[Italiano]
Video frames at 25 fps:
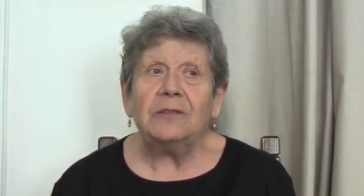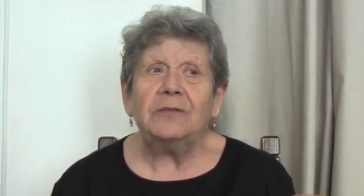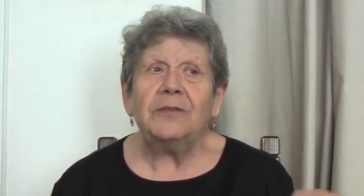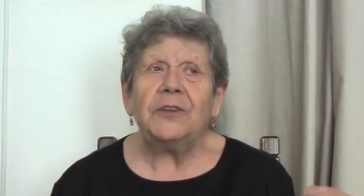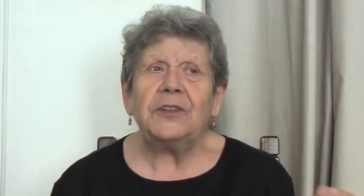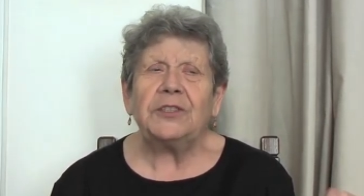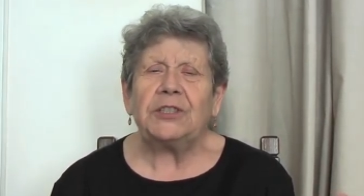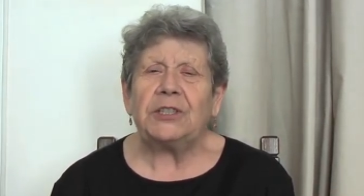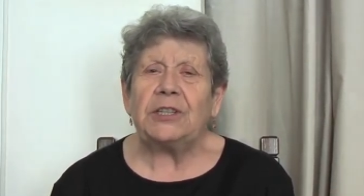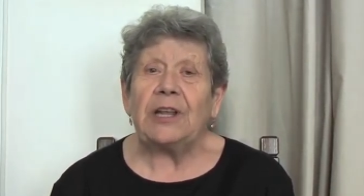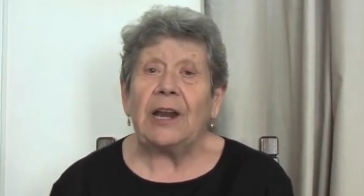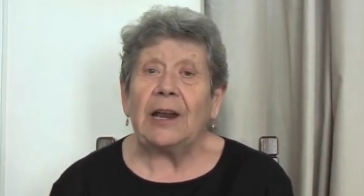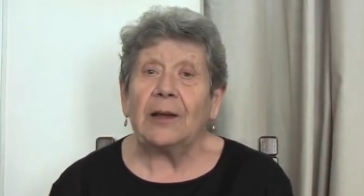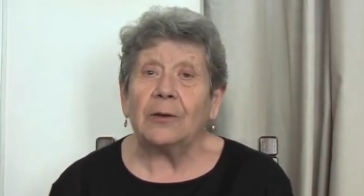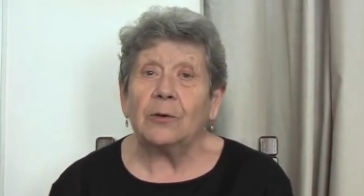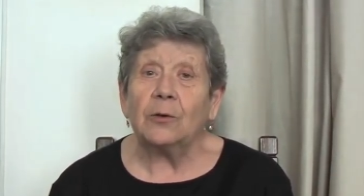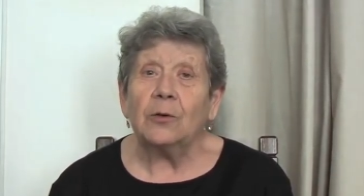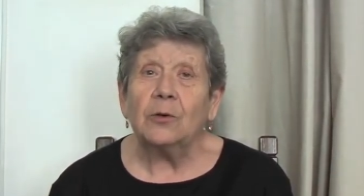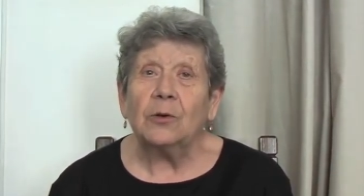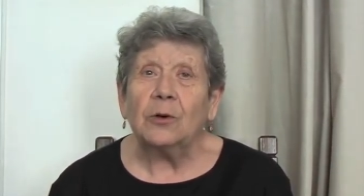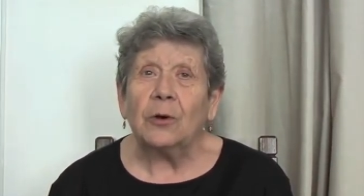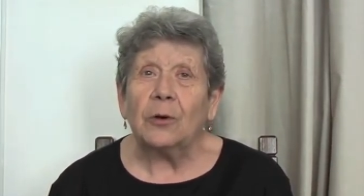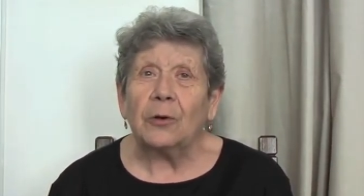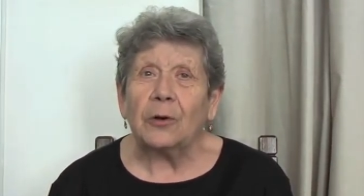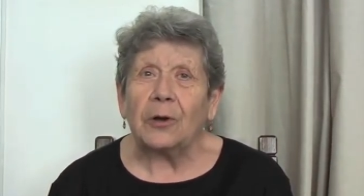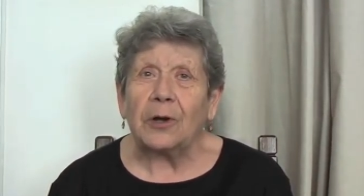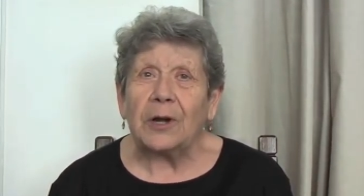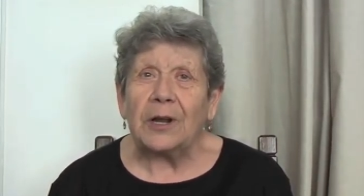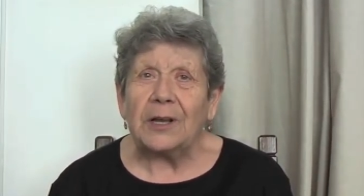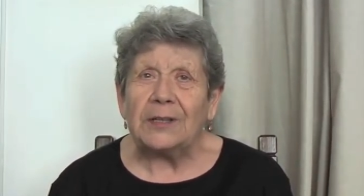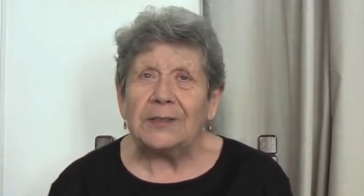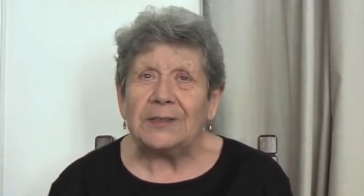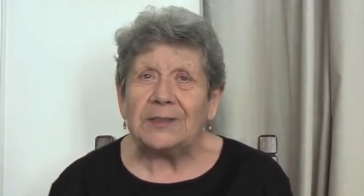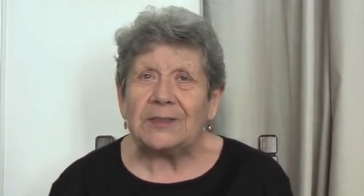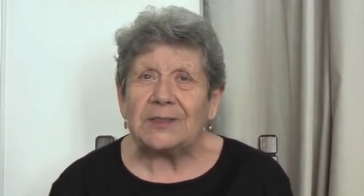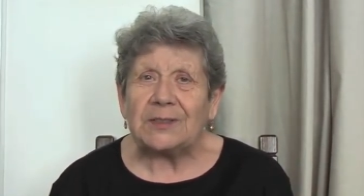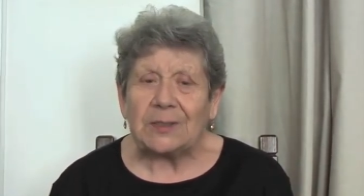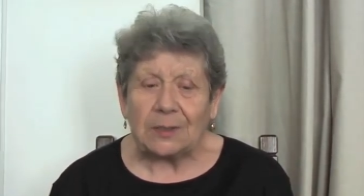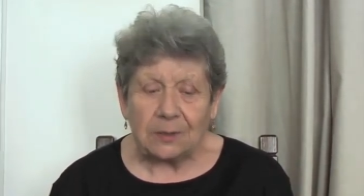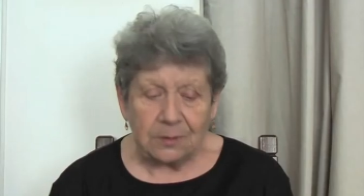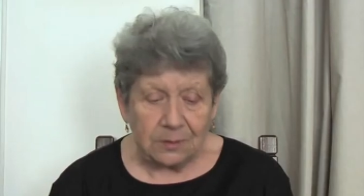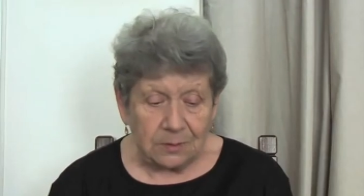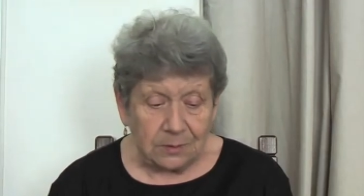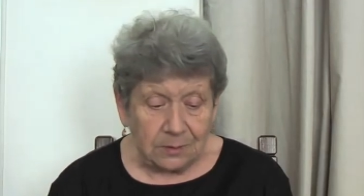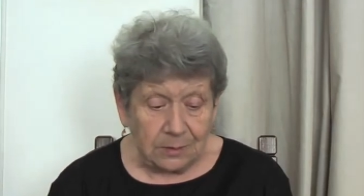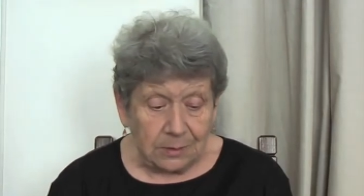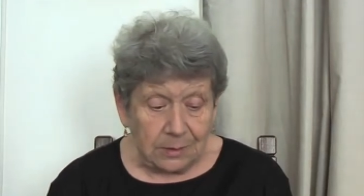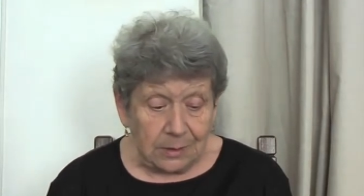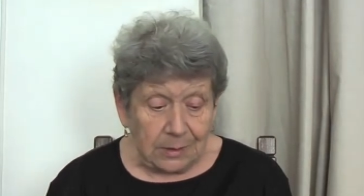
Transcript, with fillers: invece della concorrenza,